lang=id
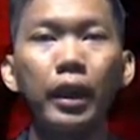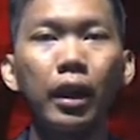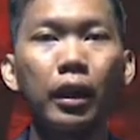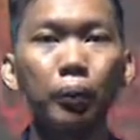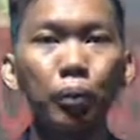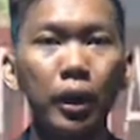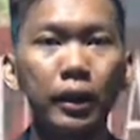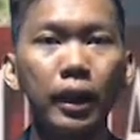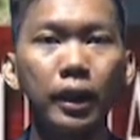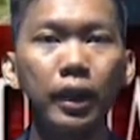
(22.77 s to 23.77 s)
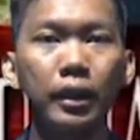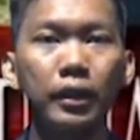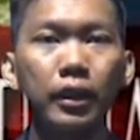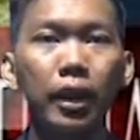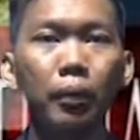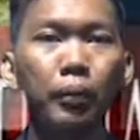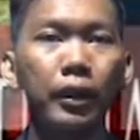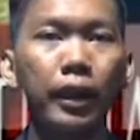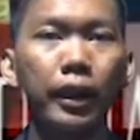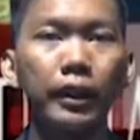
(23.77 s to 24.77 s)
Kapuas agar segera
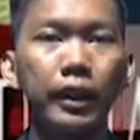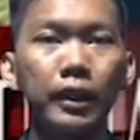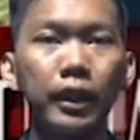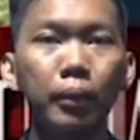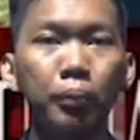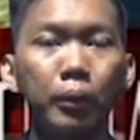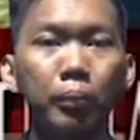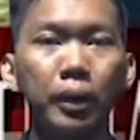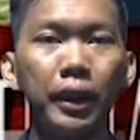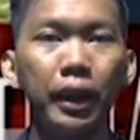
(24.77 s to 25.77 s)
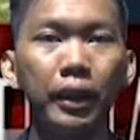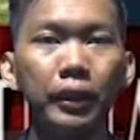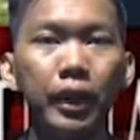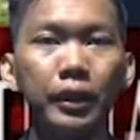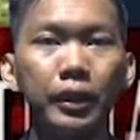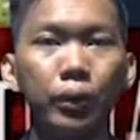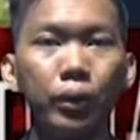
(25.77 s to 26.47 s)
merealisasikan pembayaran gaji guru